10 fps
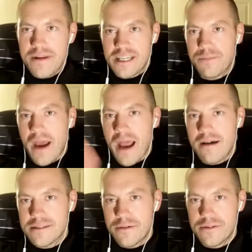les
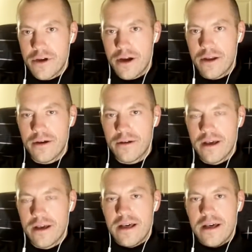expériences ouais.
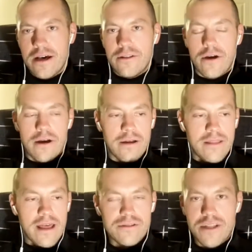
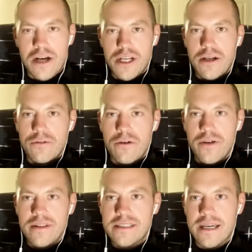d'hallucinogènes qu'on a
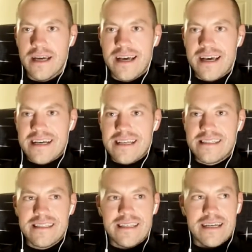faites. C'est, tu sais,